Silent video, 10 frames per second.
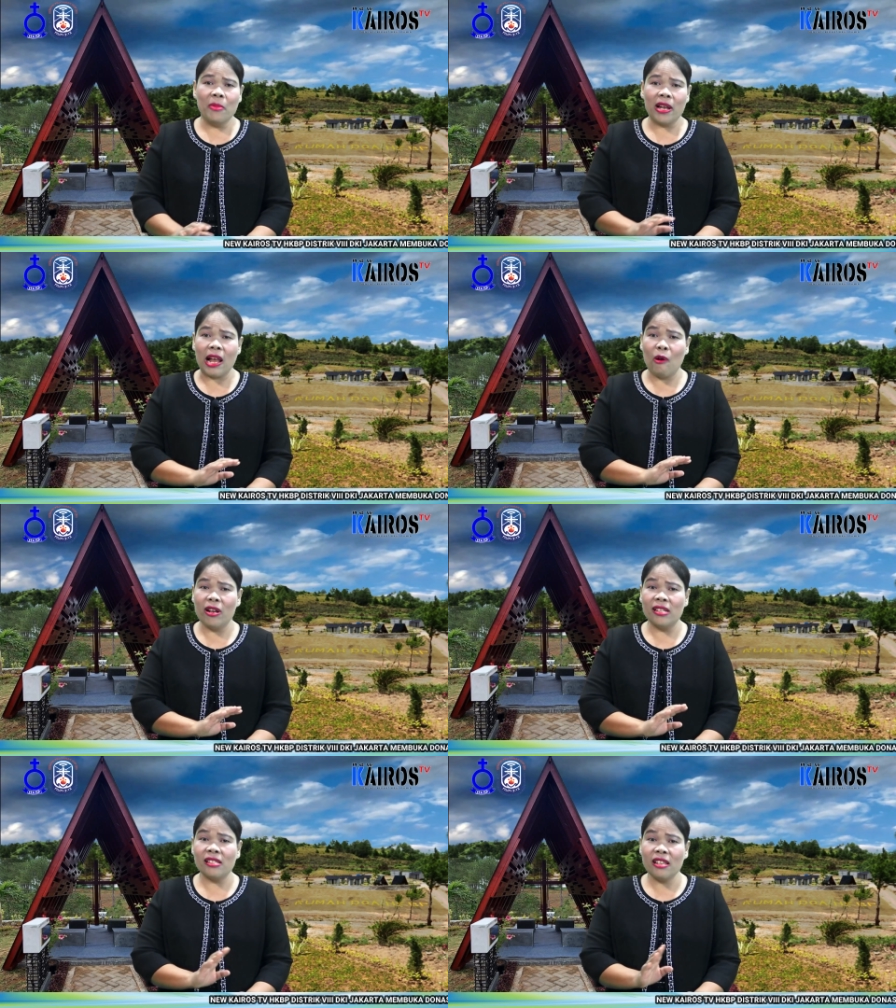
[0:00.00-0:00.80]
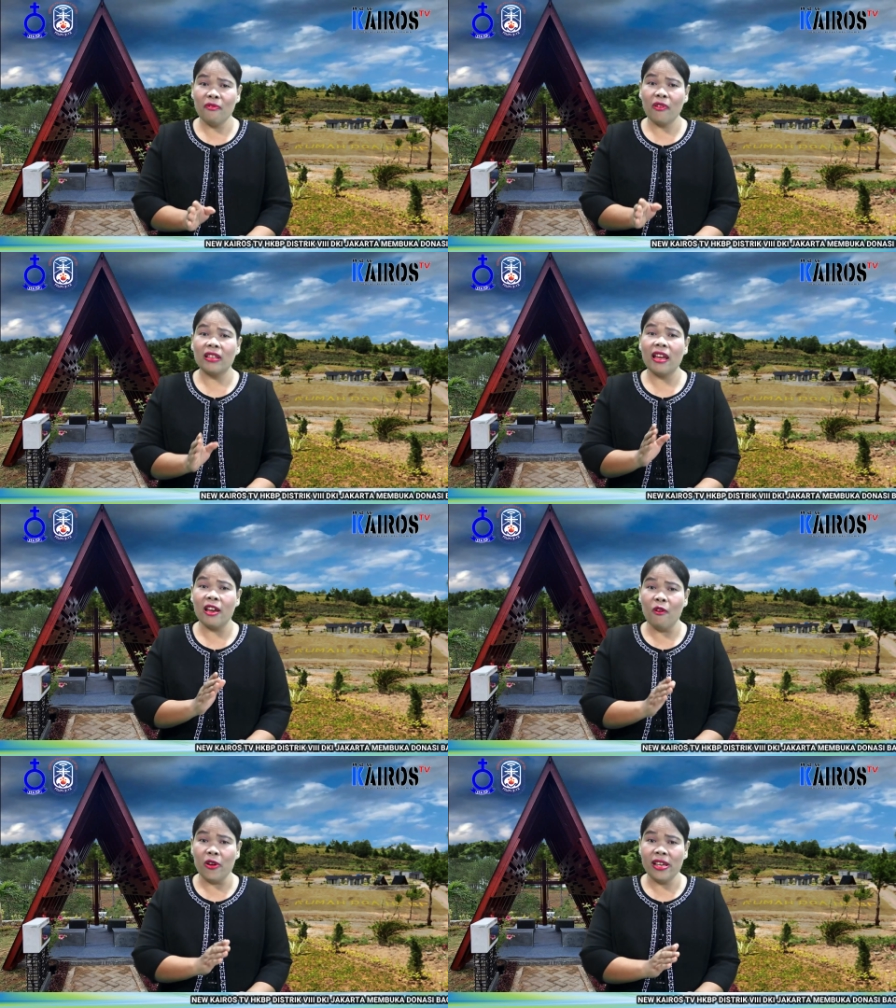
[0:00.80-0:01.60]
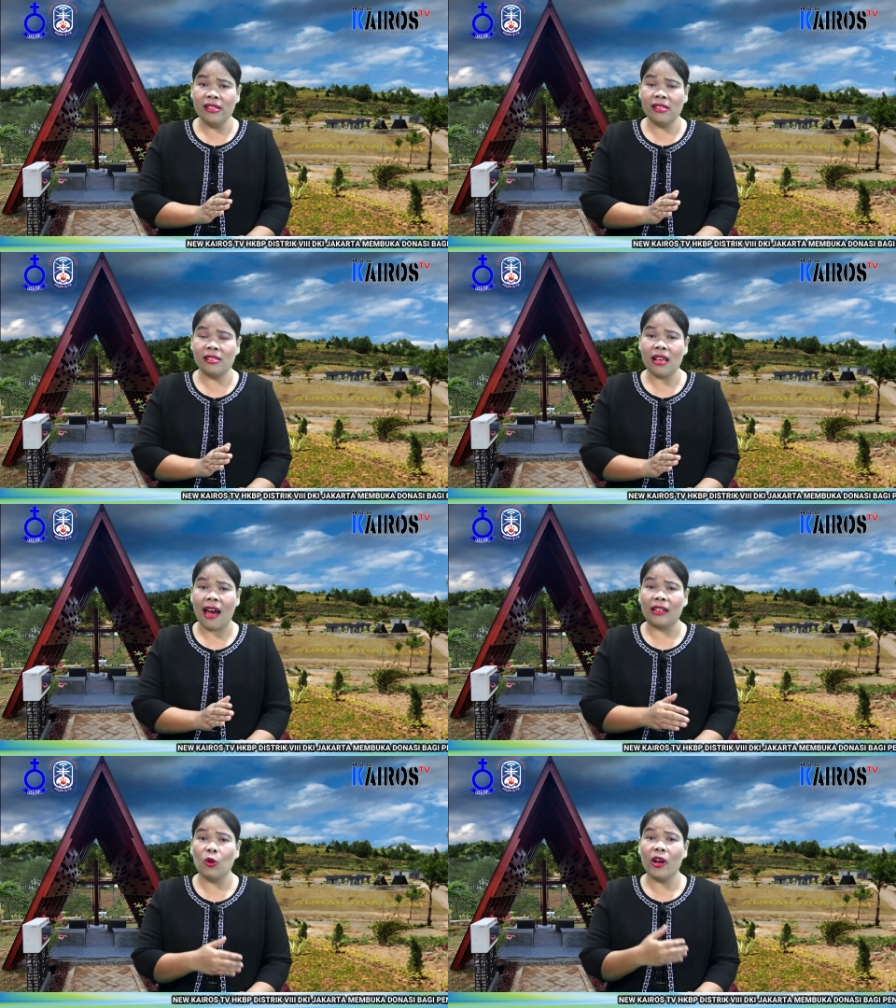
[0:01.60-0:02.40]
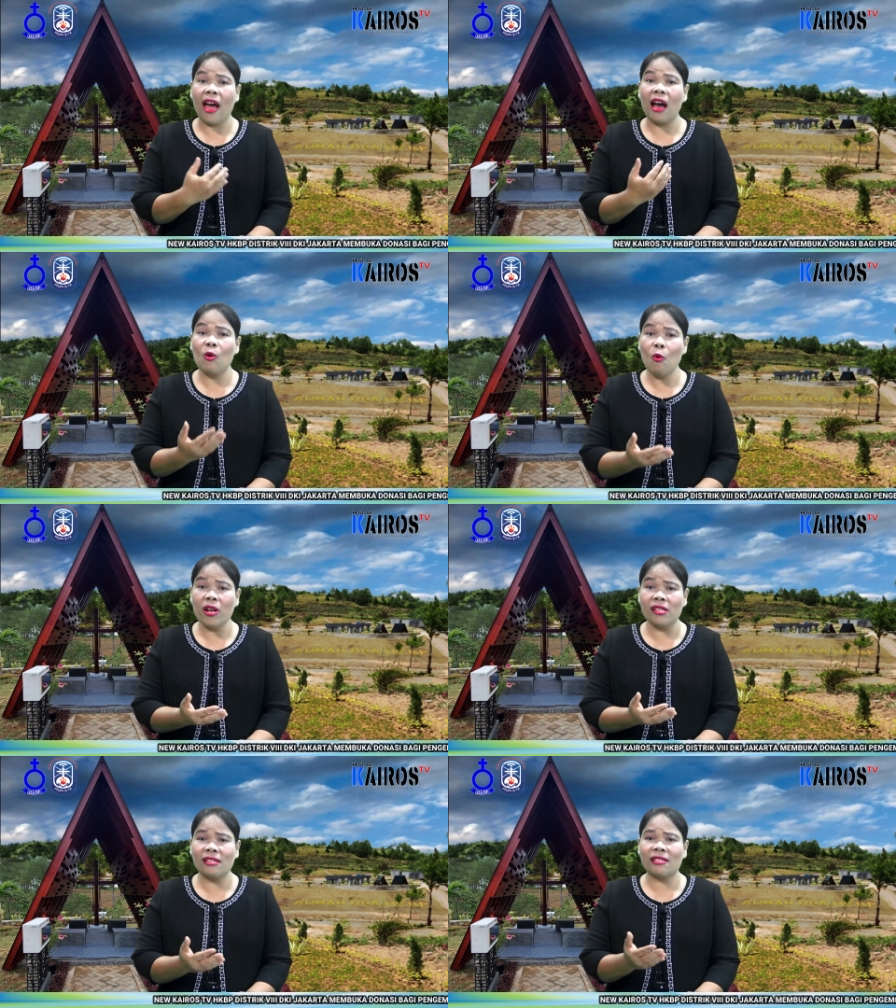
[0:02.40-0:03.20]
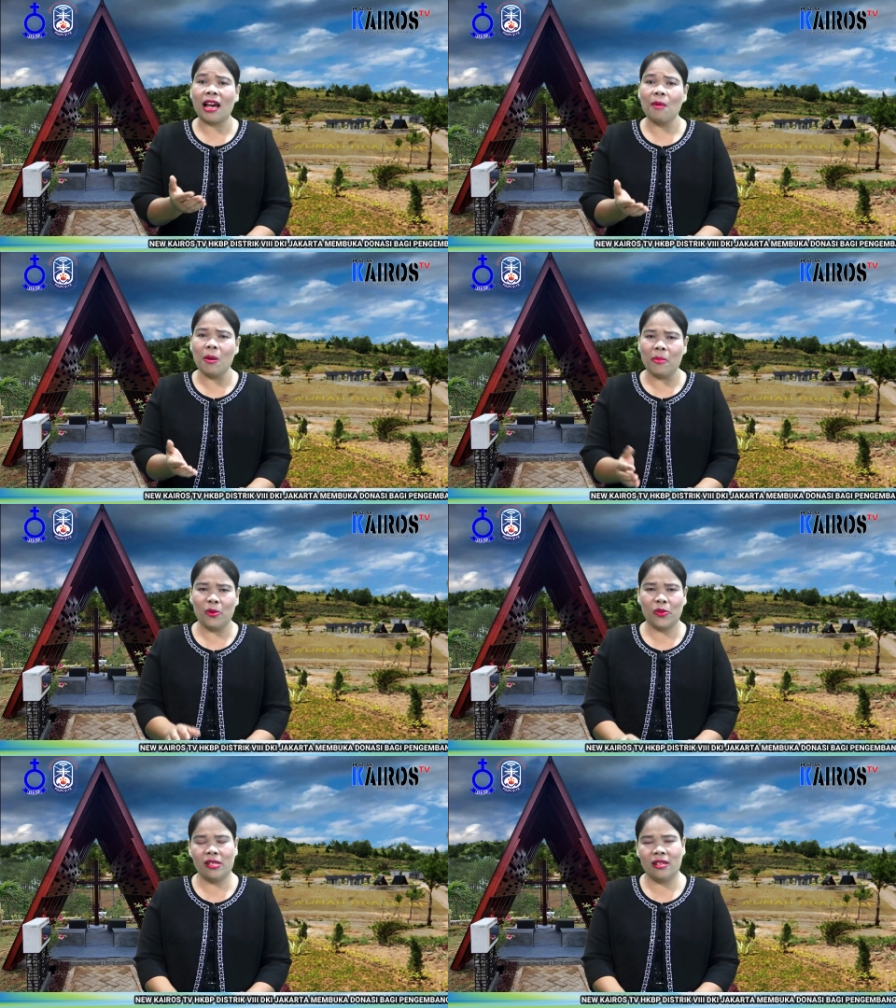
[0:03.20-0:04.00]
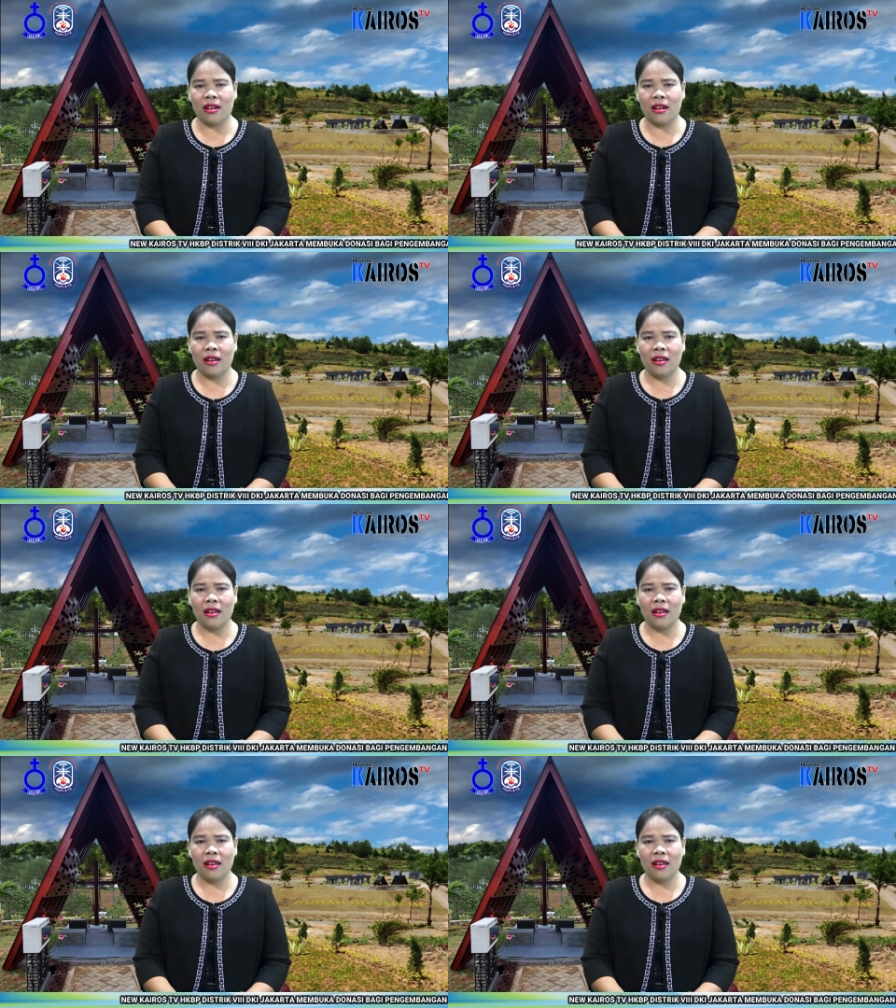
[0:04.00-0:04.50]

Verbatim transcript: melawan sifat egois atau keakuan sesama manusia?